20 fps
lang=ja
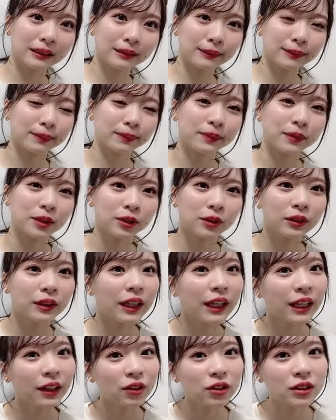うん、そう
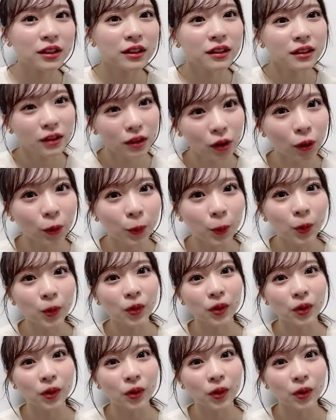ね落ち着くと思